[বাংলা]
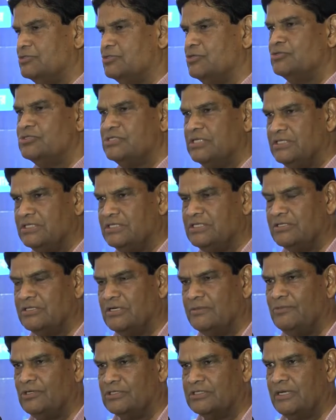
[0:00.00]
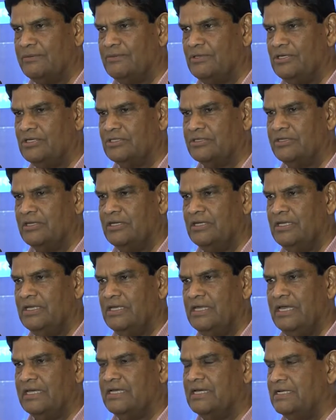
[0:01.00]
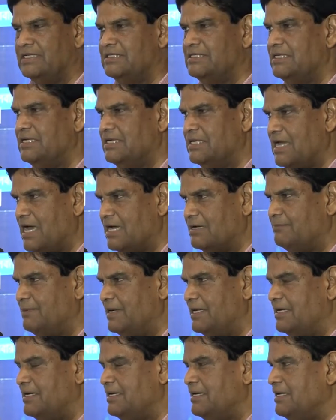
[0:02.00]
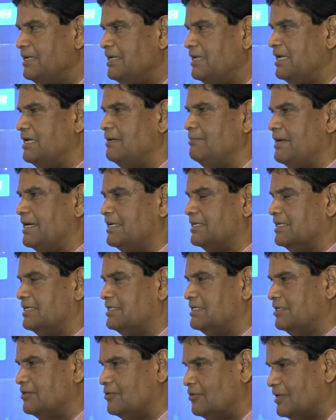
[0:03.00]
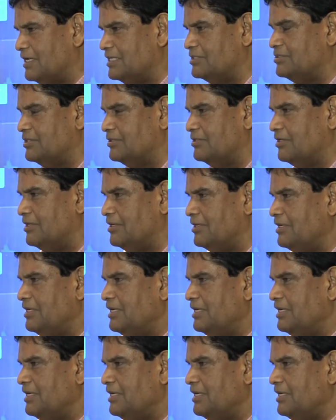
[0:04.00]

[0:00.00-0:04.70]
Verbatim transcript: সুচিন্তিত মতামত এখানে তিনি রাখবেন এই মার্কেটটি খোলার জন্য